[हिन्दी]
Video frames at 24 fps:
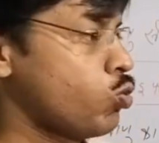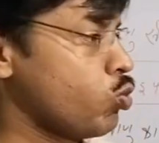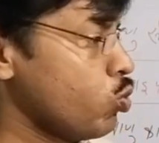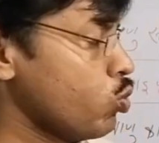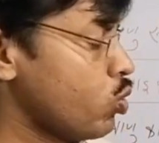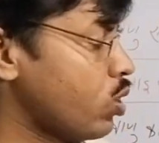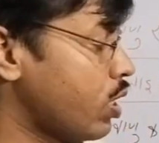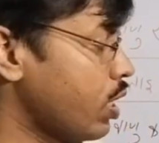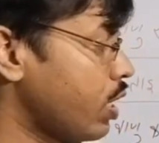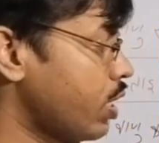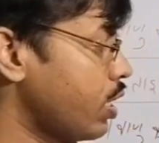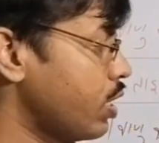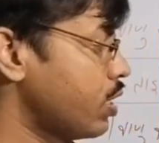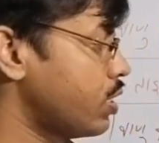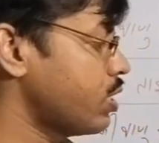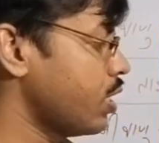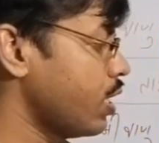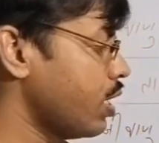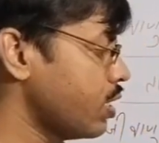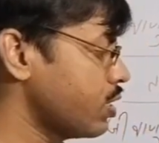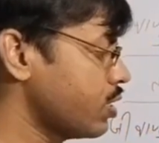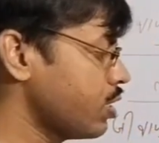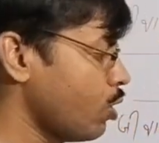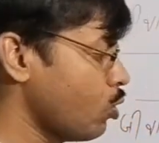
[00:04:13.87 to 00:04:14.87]
तो
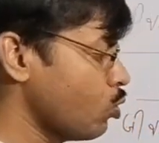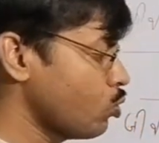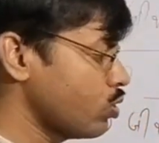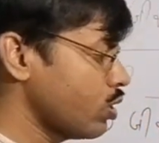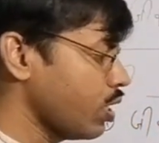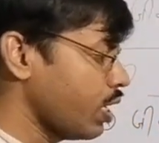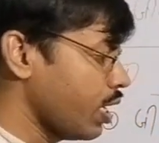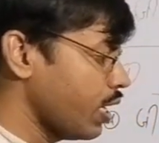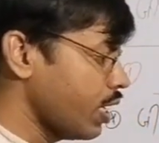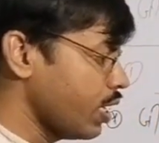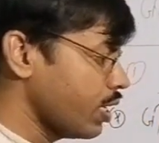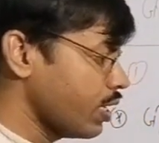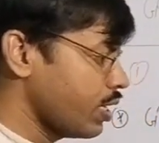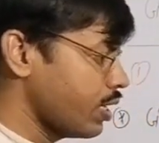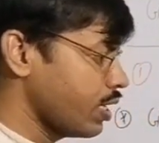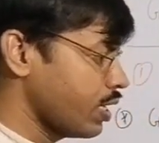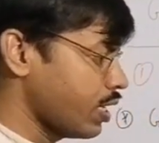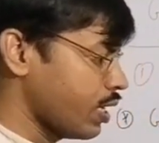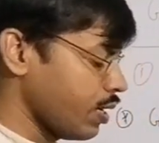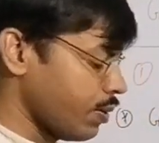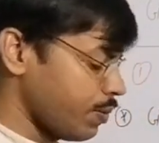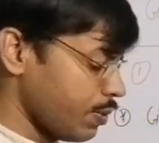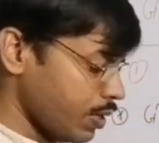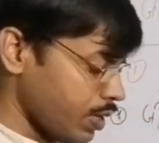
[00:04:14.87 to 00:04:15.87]
कंडीशन ऐसा होता है कि
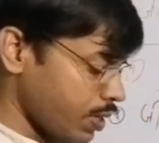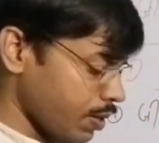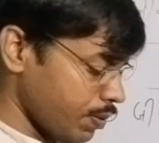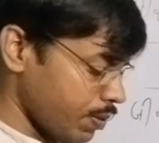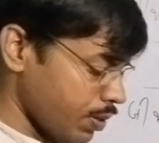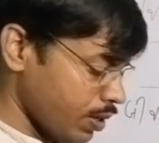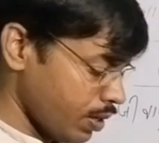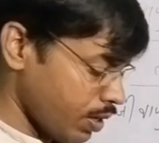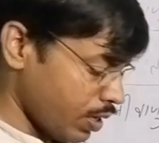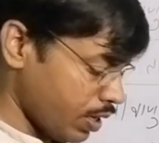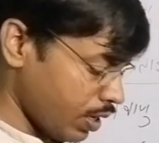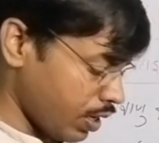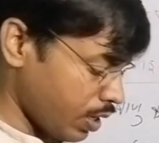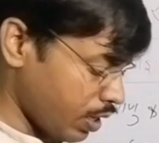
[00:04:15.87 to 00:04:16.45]
कभी कभी